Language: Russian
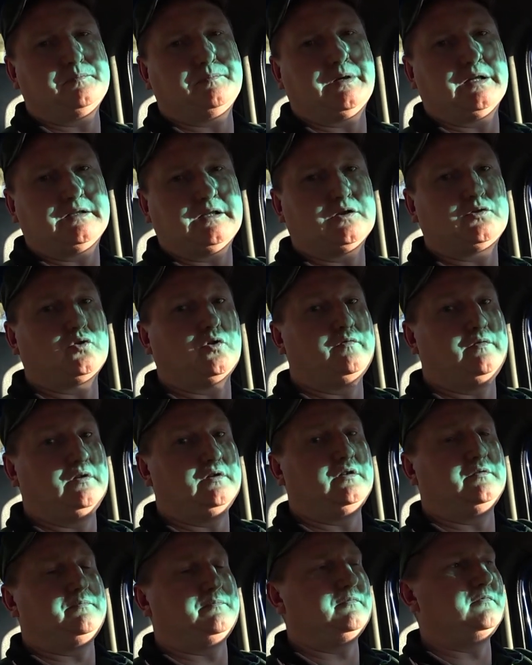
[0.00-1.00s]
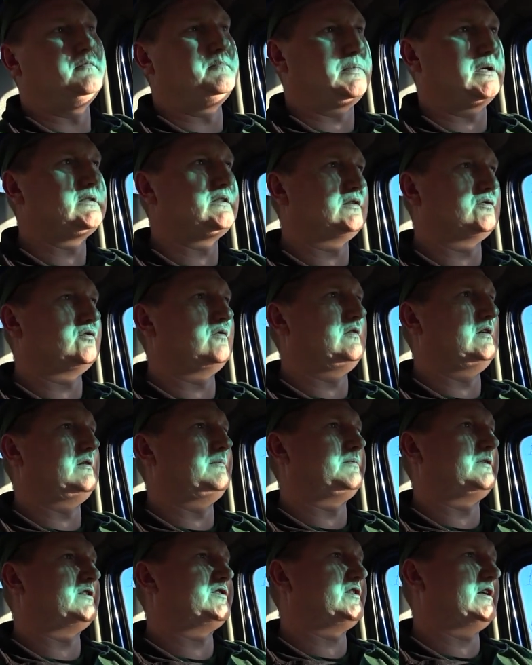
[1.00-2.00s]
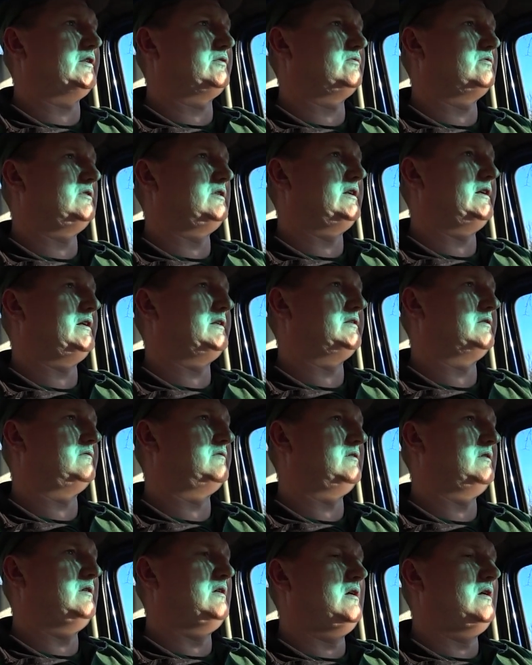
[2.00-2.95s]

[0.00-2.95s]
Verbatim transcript: подготовили, подготовили площадку для этого.